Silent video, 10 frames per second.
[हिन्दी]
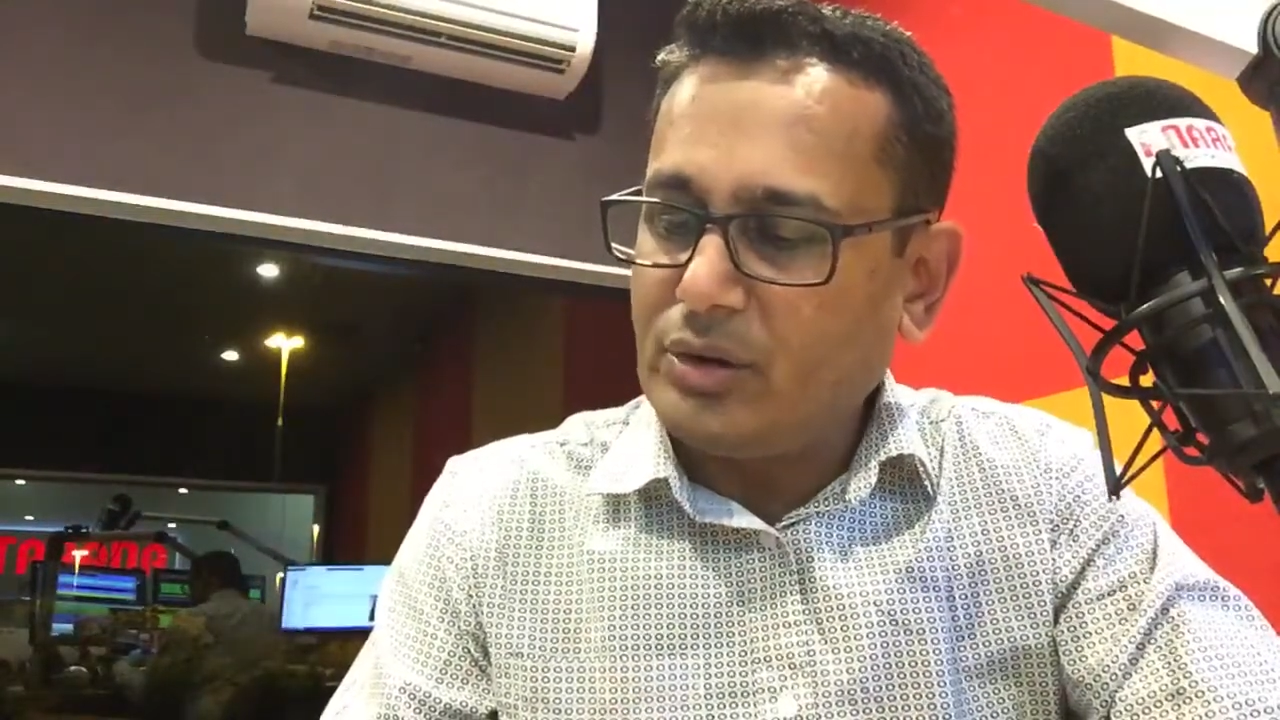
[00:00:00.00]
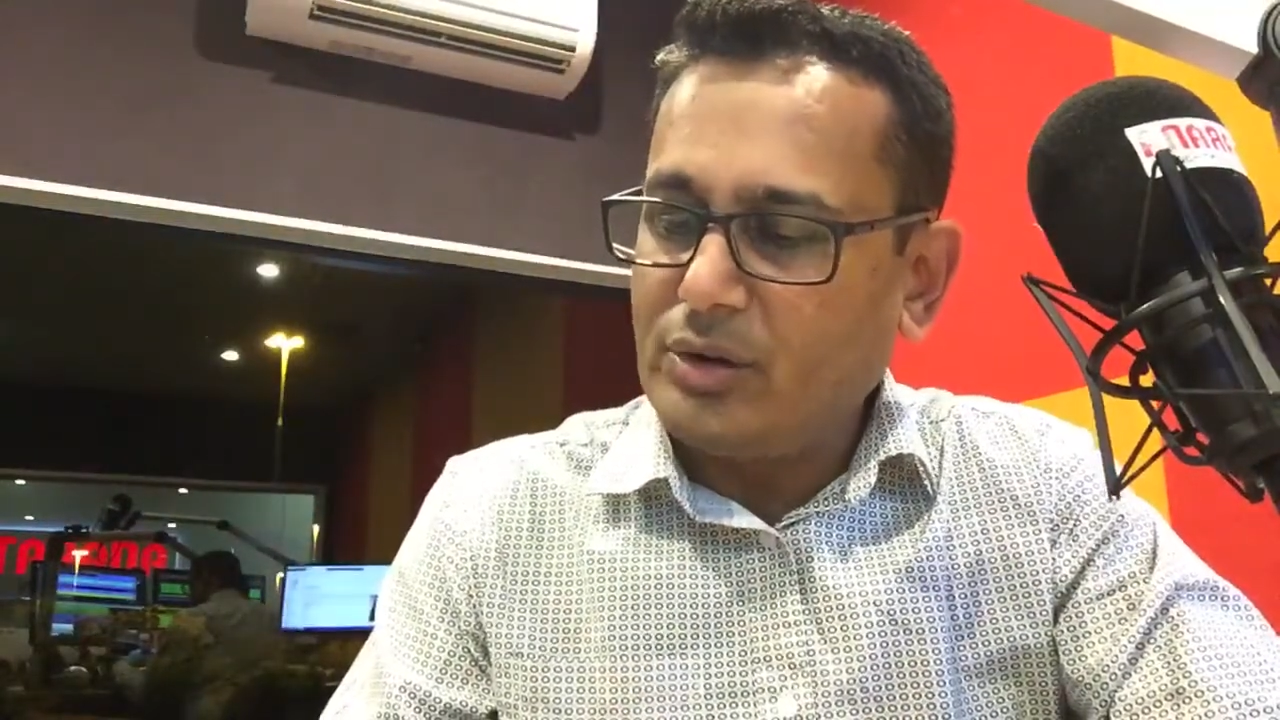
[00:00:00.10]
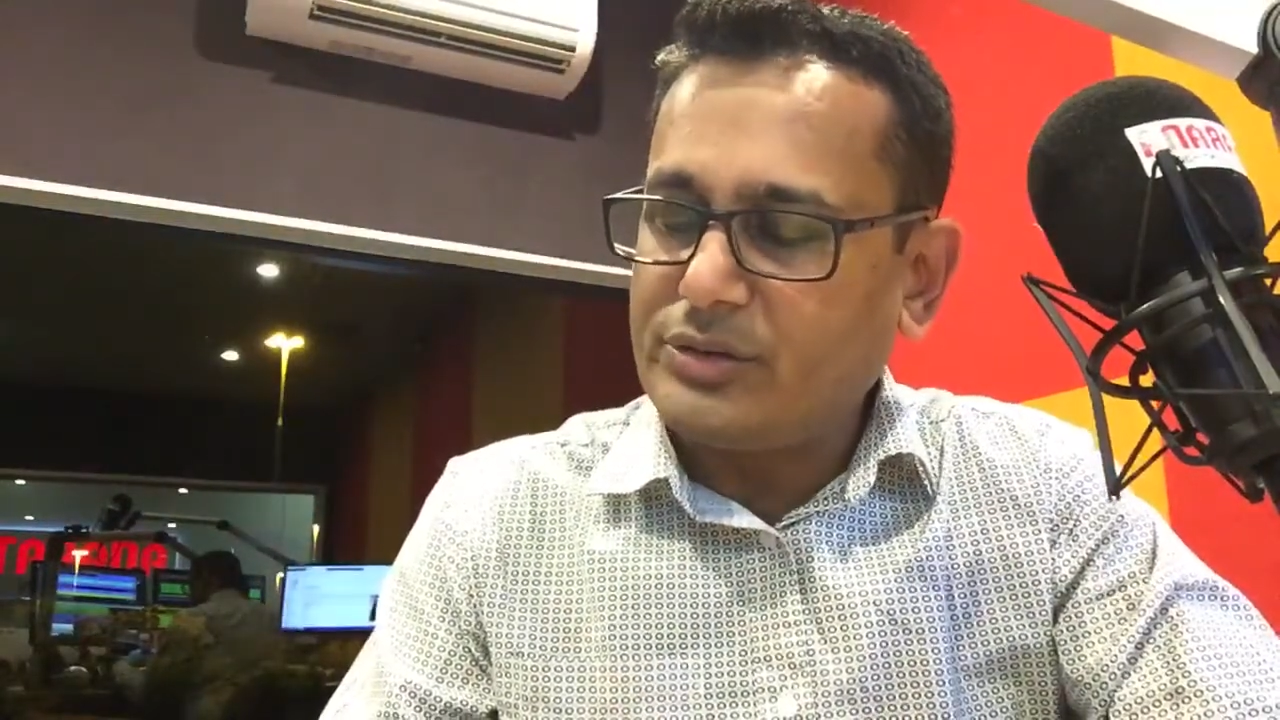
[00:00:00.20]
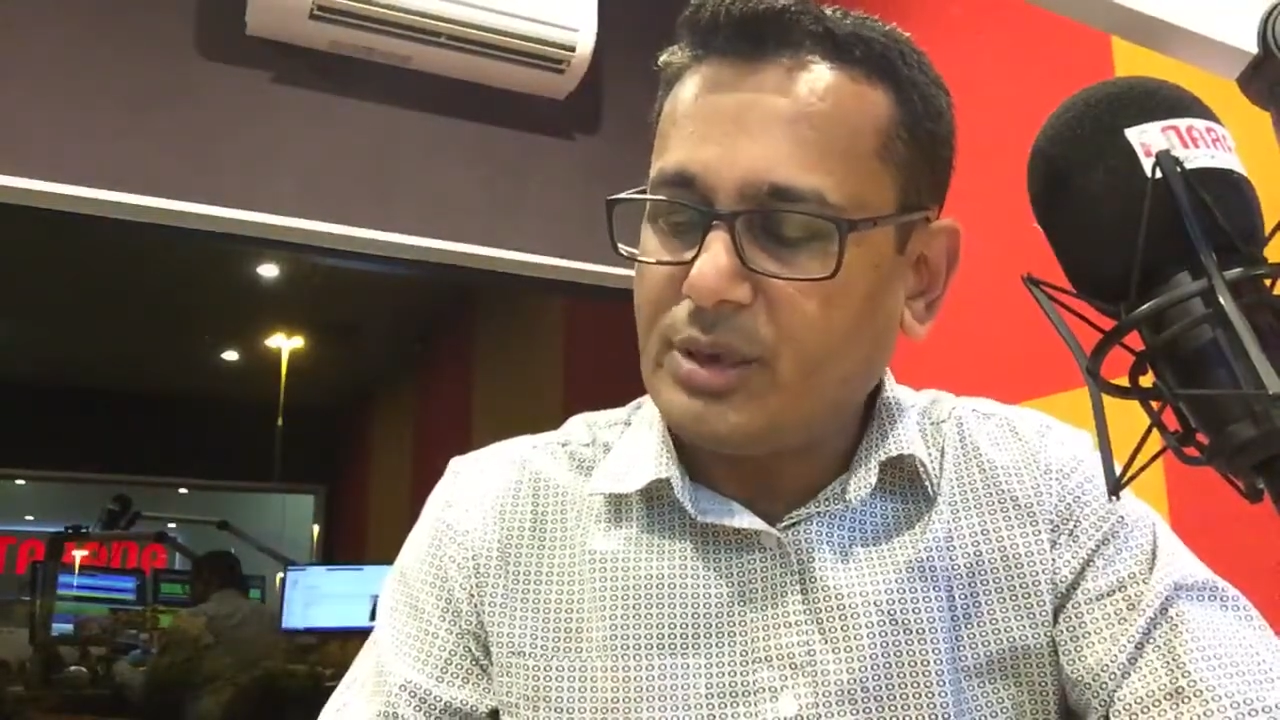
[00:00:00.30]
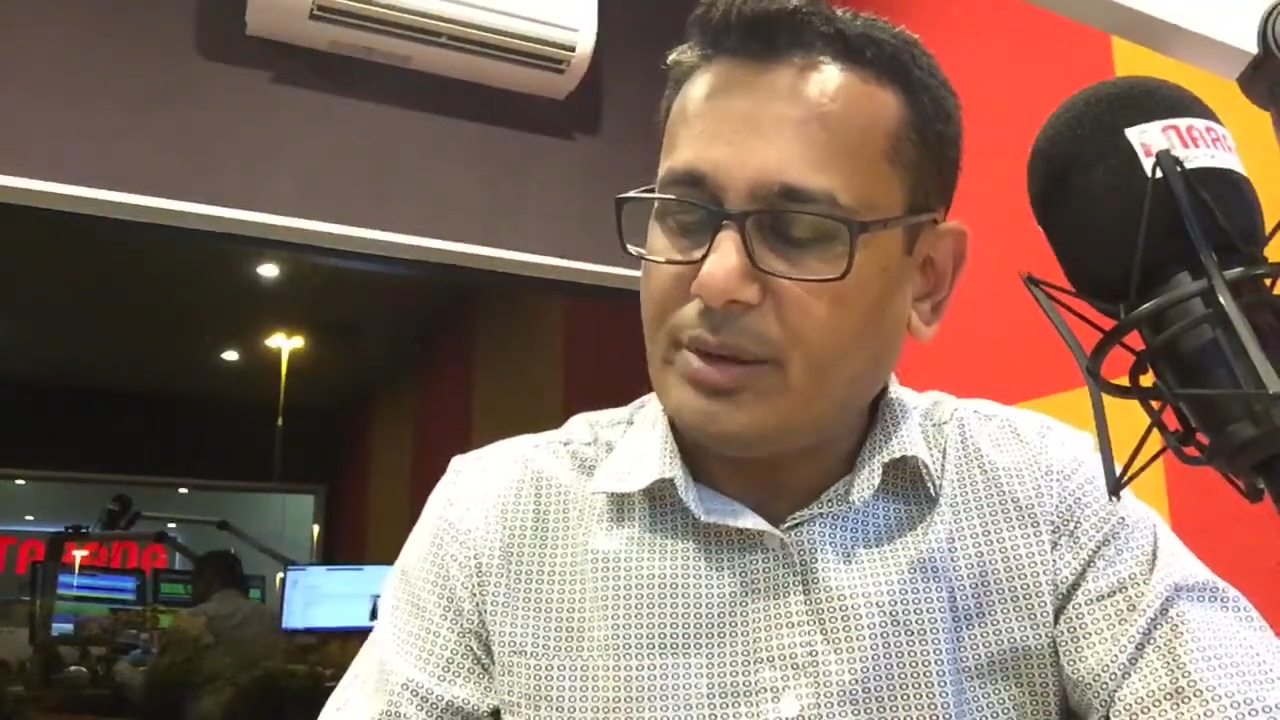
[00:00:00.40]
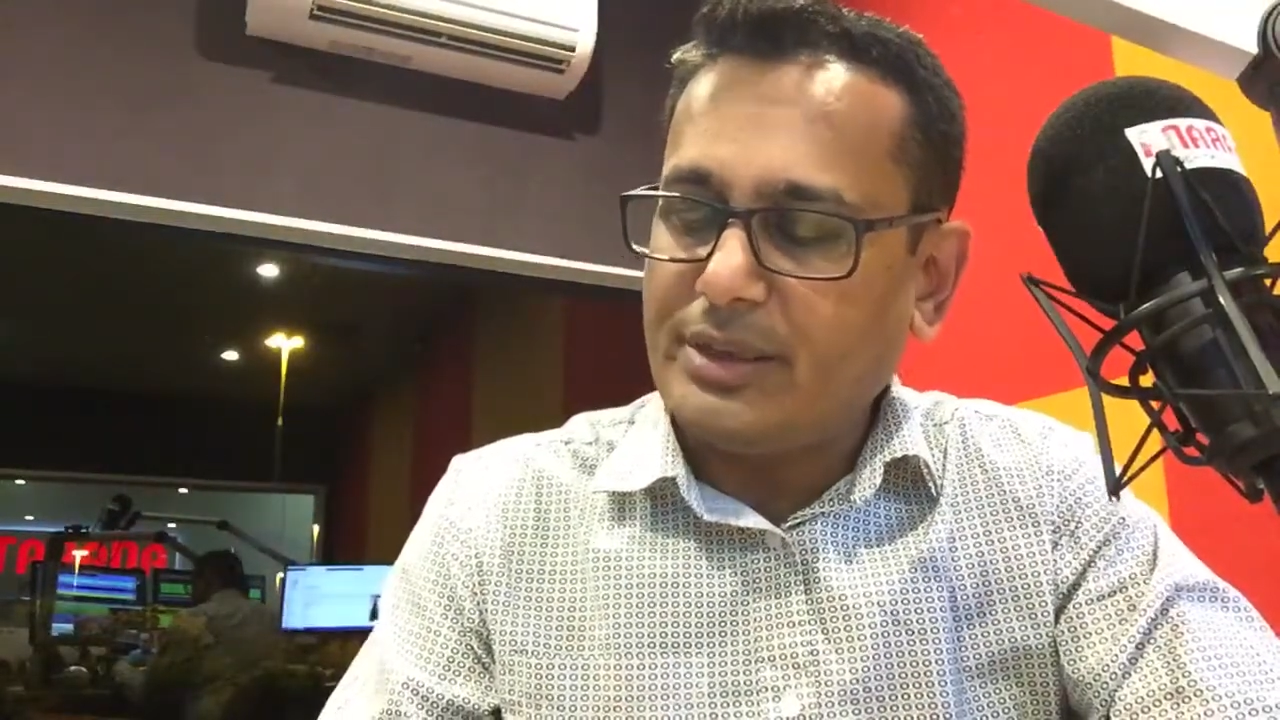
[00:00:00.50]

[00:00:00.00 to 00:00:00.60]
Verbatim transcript: सॉन्ग सम